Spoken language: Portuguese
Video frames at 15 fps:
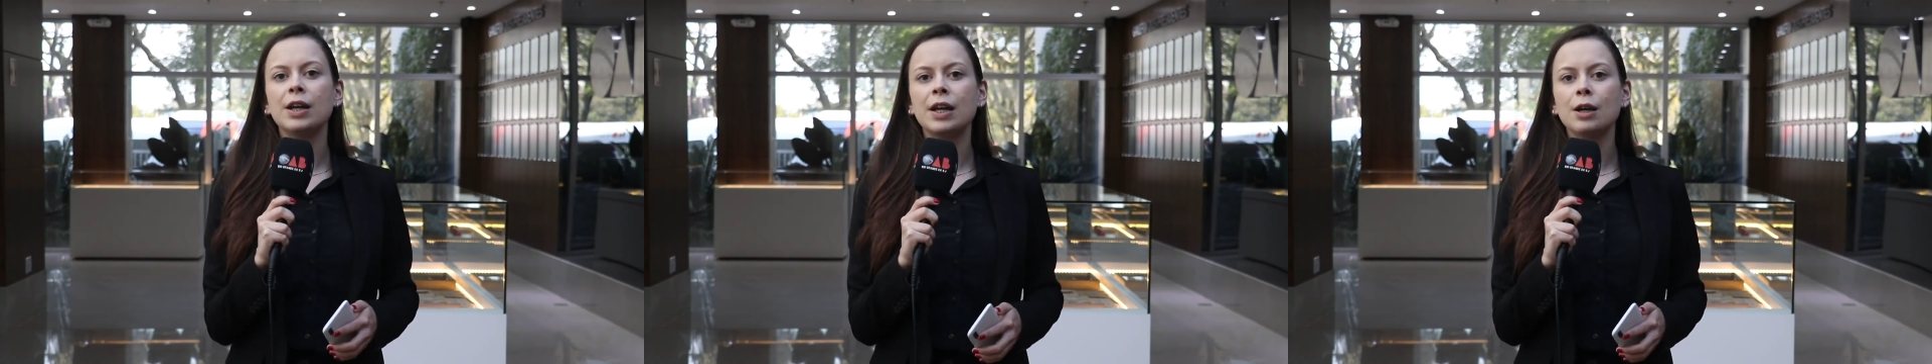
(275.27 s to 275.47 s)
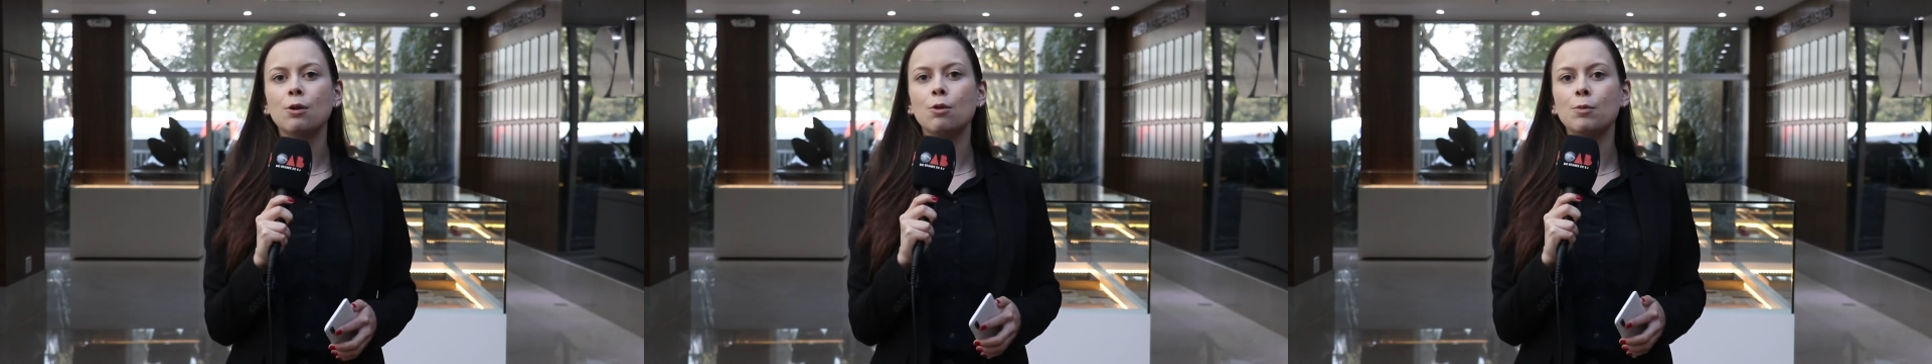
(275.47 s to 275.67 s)

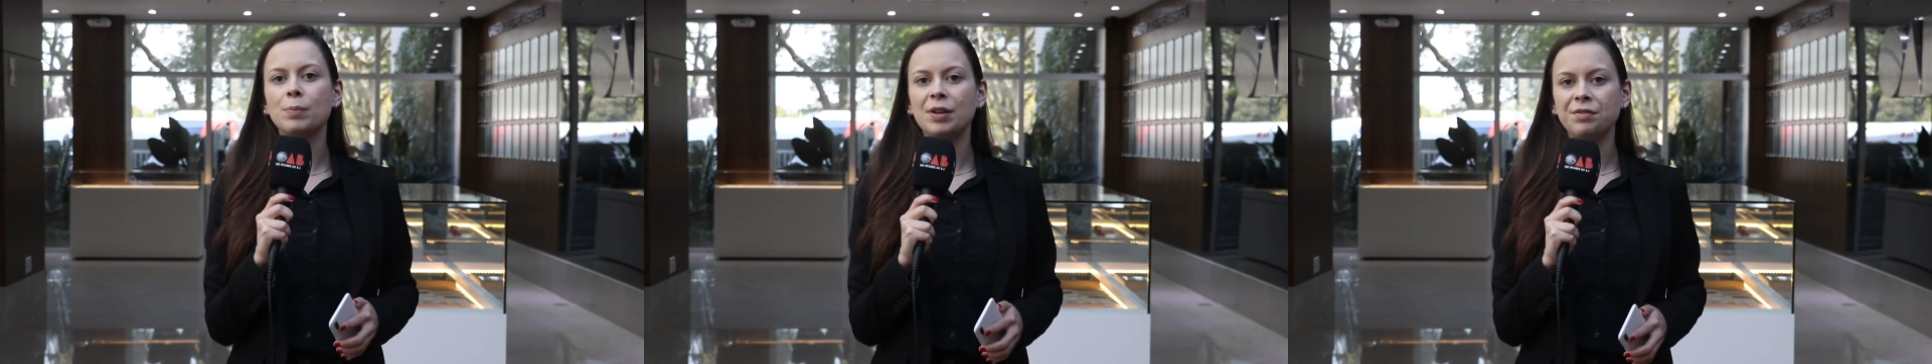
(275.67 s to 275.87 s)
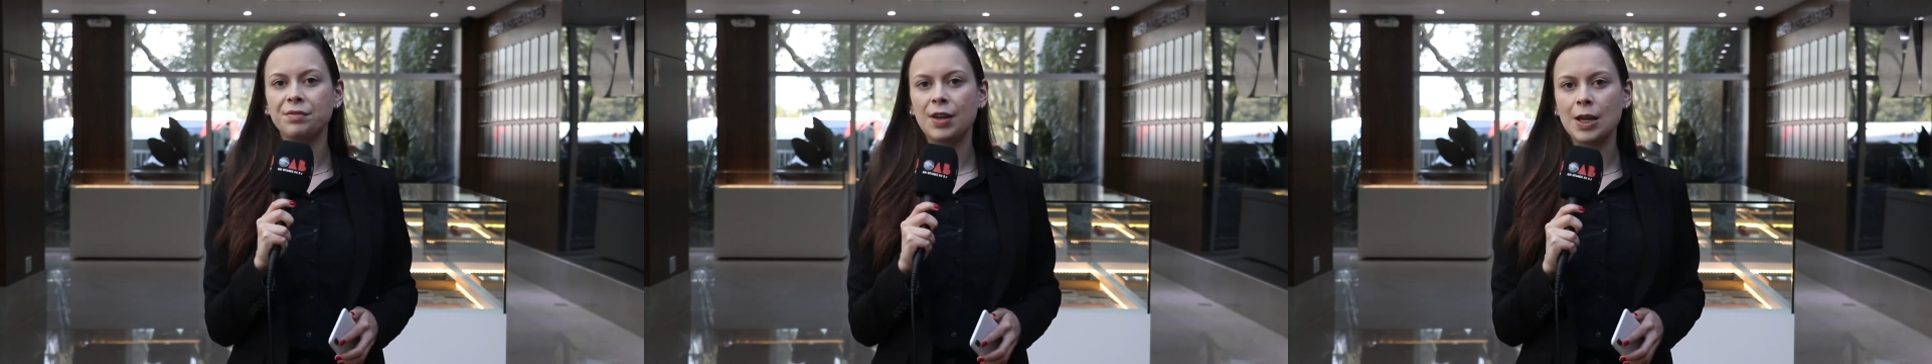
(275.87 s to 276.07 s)
e com o
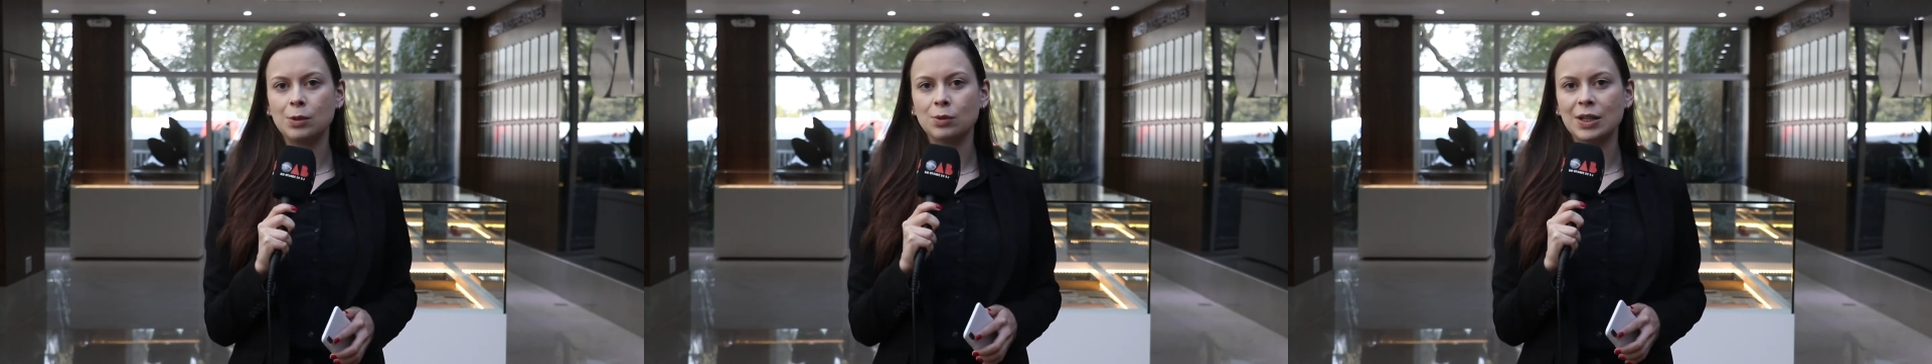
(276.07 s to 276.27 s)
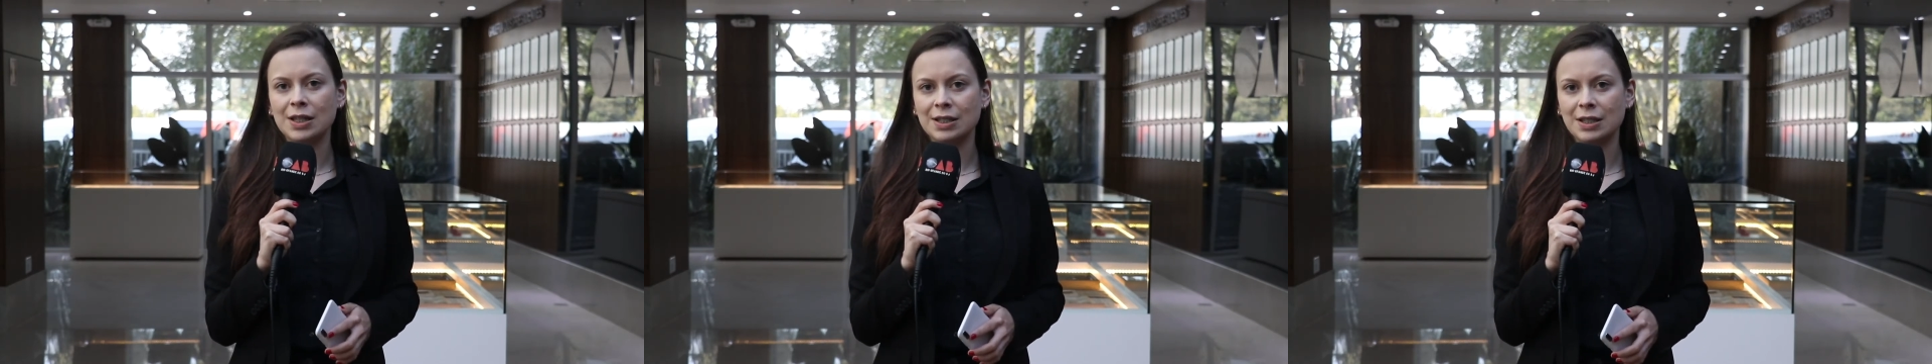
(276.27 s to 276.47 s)

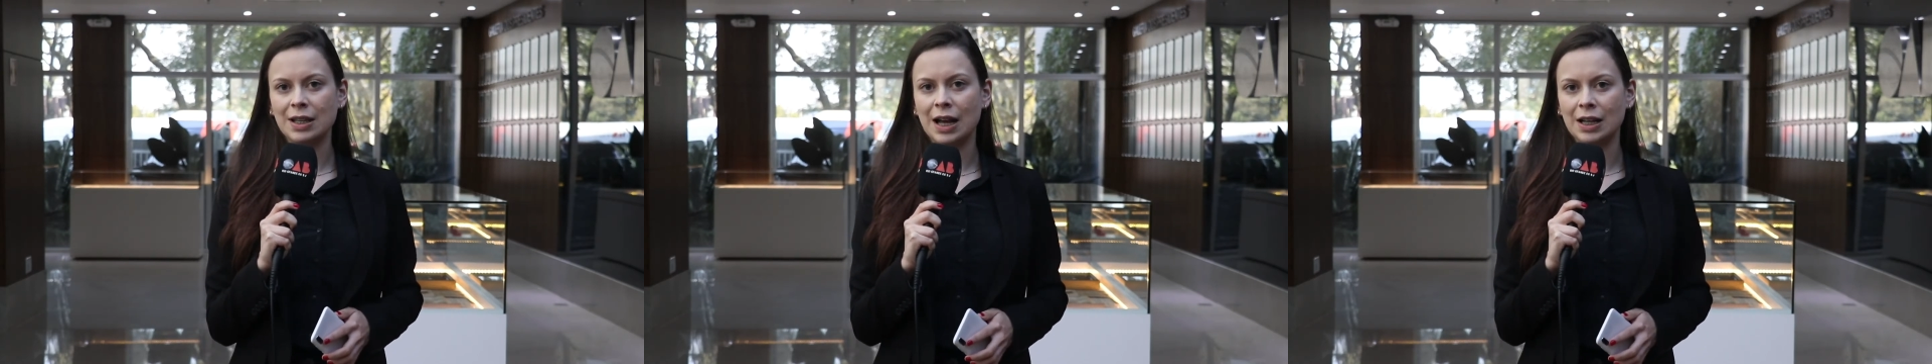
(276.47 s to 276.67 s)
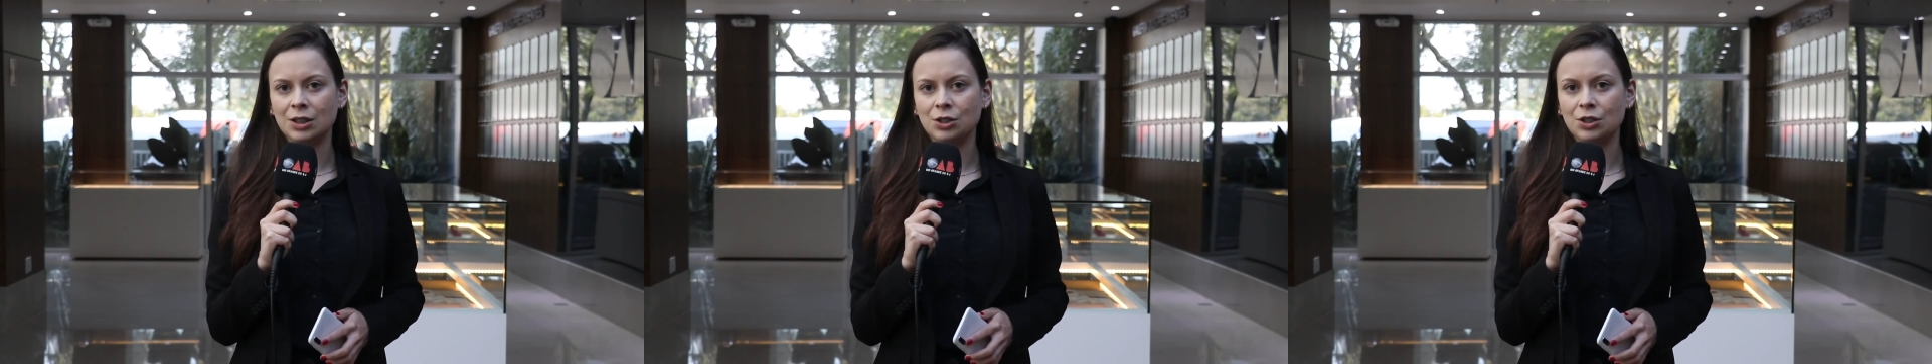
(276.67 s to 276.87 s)
prefeito da
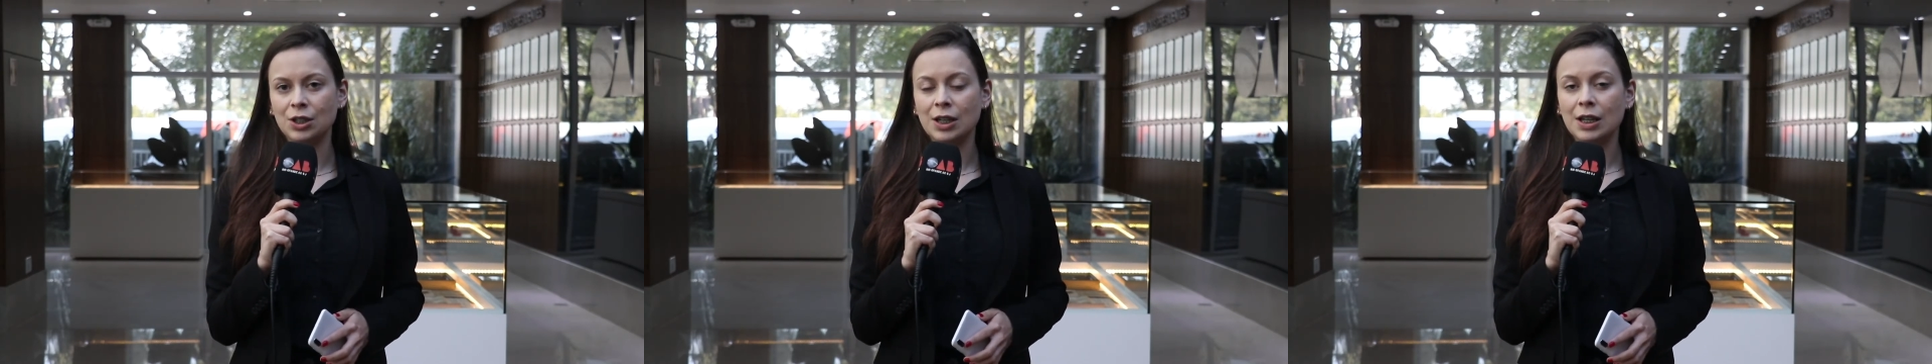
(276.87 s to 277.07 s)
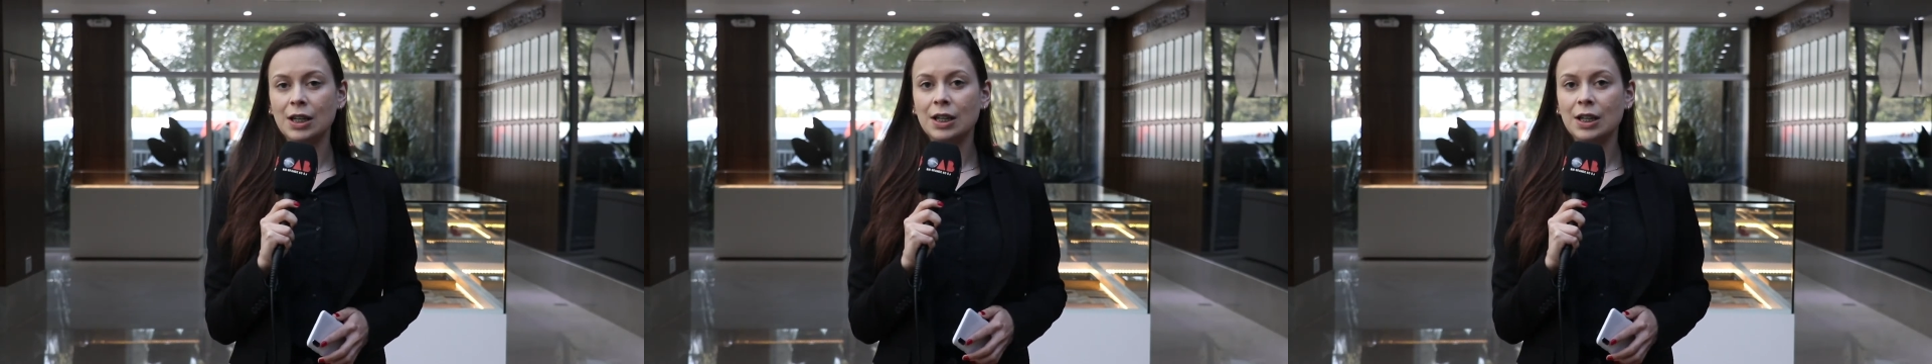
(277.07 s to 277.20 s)
cidade.